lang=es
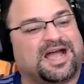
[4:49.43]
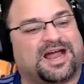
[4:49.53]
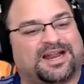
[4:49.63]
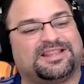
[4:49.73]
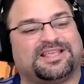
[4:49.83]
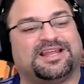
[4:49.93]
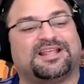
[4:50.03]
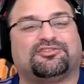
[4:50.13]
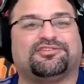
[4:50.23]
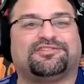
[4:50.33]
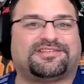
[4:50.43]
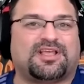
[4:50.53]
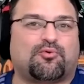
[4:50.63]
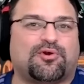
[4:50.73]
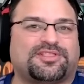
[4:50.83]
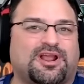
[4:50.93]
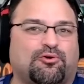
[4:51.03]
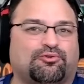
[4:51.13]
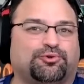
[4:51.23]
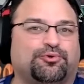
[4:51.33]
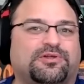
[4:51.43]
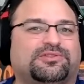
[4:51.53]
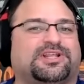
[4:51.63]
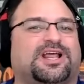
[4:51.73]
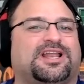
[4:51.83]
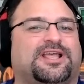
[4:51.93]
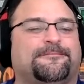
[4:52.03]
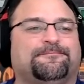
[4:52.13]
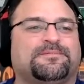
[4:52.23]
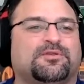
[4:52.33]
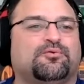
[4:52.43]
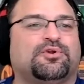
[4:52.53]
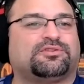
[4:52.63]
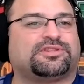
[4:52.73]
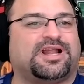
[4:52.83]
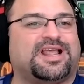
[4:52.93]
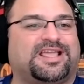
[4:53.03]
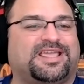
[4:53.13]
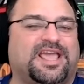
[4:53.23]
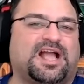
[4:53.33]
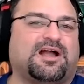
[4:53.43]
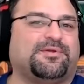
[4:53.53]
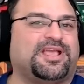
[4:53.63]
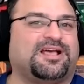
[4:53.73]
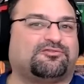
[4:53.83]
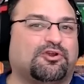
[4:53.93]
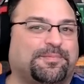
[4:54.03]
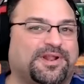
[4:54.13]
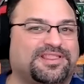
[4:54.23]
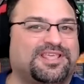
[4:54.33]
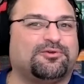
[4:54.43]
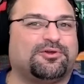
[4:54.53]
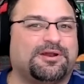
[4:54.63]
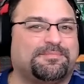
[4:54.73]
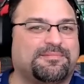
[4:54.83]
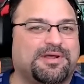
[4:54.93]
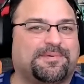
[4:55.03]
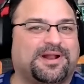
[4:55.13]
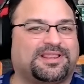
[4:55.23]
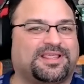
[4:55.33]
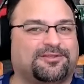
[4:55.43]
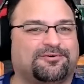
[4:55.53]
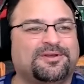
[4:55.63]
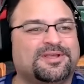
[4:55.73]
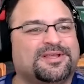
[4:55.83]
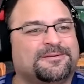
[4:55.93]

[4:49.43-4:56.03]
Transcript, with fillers: Argentina entonces se encuentra contra una Australia, una Australia quien había sorprendido en el primer partido